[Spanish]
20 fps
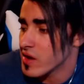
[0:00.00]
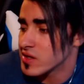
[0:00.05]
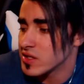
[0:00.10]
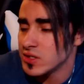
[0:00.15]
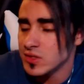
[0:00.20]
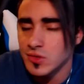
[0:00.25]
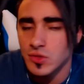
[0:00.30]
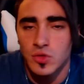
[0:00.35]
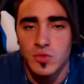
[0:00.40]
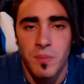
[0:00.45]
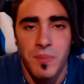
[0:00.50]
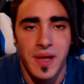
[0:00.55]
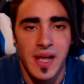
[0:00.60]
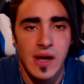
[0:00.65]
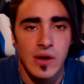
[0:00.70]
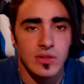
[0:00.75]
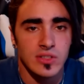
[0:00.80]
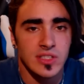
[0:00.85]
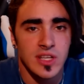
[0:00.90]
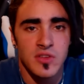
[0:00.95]
Es que esto es un
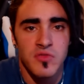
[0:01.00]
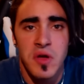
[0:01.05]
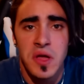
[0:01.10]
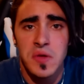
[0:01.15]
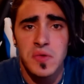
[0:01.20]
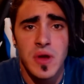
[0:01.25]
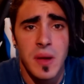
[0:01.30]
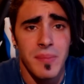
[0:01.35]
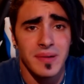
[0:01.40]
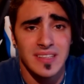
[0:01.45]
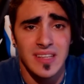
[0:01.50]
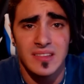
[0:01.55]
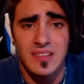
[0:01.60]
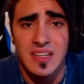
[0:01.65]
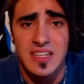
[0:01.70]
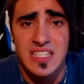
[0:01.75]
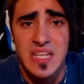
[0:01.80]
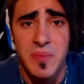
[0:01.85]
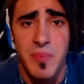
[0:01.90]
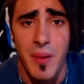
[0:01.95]
pecado, es que no hay una
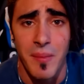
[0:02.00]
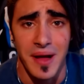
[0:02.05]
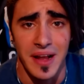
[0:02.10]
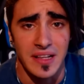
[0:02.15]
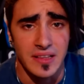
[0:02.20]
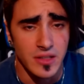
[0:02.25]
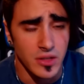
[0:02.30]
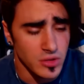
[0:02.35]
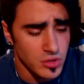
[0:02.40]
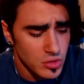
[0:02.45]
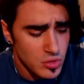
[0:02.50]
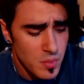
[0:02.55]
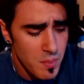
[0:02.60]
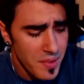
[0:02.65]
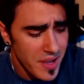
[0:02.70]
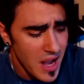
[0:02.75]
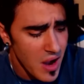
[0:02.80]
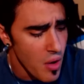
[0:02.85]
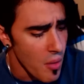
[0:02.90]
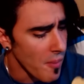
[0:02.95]
patata que sepa mal, tío. Esto es un
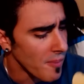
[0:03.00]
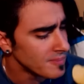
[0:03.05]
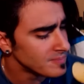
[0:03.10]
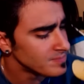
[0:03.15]
pecado.